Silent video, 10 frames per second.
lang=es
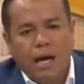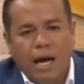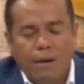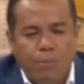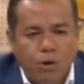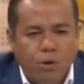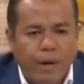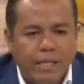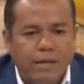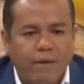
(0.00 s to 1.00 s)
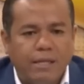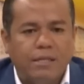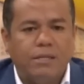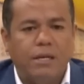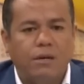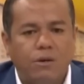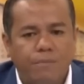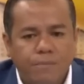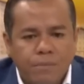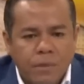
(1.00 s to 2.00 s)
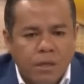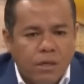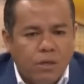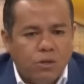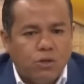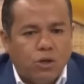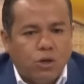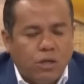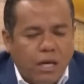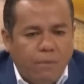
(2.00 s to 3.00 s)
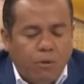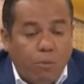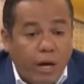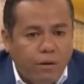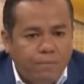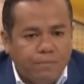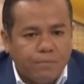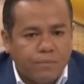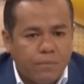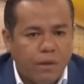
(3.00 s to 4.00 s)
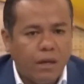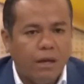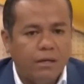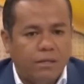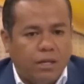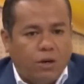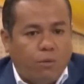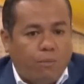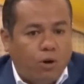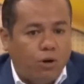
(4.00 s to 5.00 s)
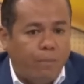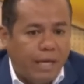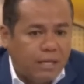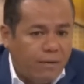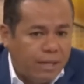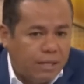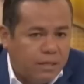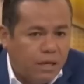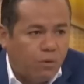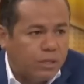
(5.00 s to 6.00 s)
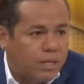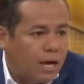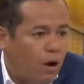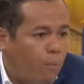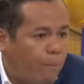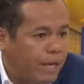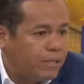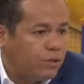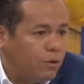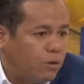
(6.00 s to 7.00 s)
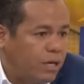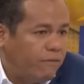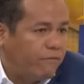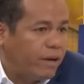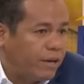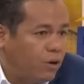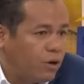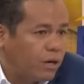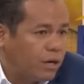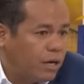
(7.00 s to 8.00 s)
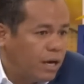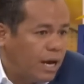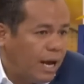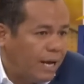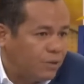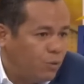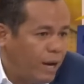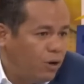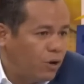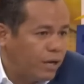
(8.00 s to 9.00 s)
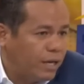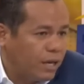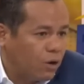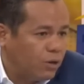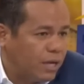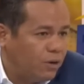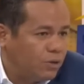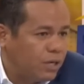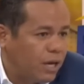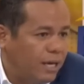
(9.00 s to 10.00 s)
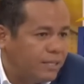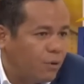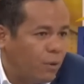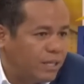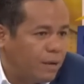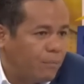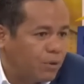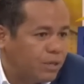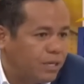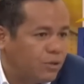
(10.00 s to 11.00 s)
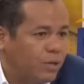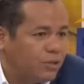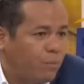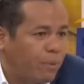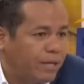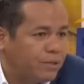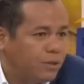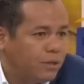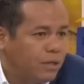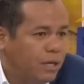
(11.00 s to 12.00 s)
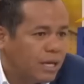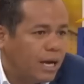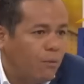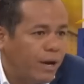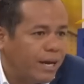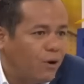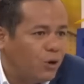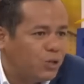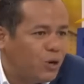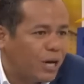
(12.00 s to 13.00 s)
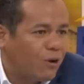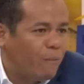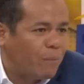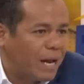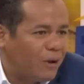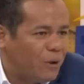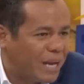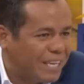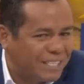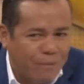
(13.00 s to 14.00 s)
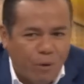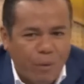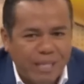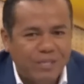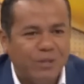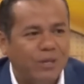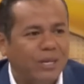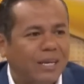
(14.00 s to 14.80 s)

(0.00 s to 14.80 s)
al bono 2025, nosotros dijimos, bueno, si los bonos 2025 están a un precio inferior a su valor y rondan el 50% de su precio, qué buen negocio recomprarlos en este momento.